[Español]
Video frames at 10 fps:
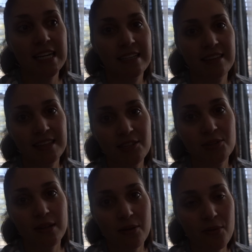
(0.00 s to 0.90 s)

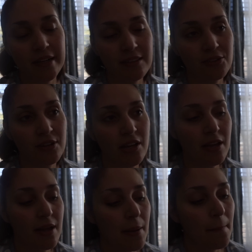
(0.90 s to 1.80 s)
calentito el cuarto
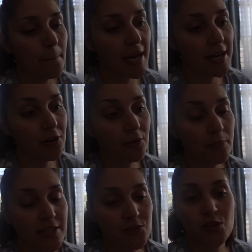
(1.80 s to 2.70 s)
pero
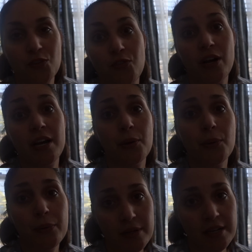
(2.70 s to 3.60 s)
pienso que fue
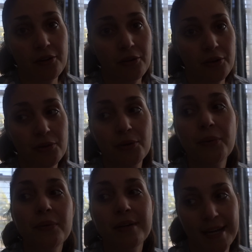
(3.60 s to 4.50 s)
un error,
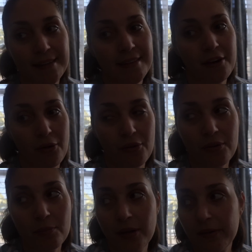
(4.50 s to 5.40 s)
un gran
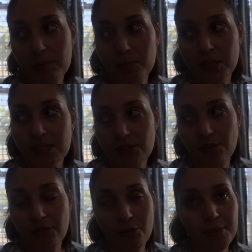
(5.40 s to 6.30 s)
error haber puesto
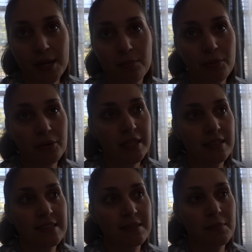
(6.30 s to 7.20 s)
alfombra
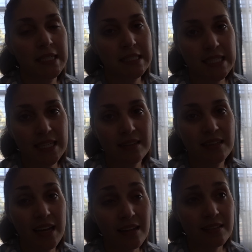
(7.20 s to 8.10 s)
porque se mancha
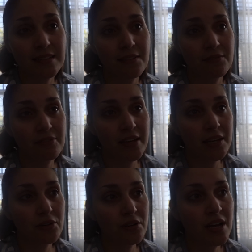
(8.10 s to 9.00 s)
tan tan
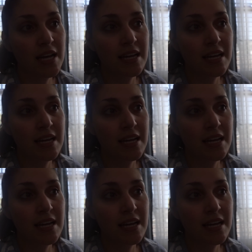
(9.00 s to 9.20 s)
feo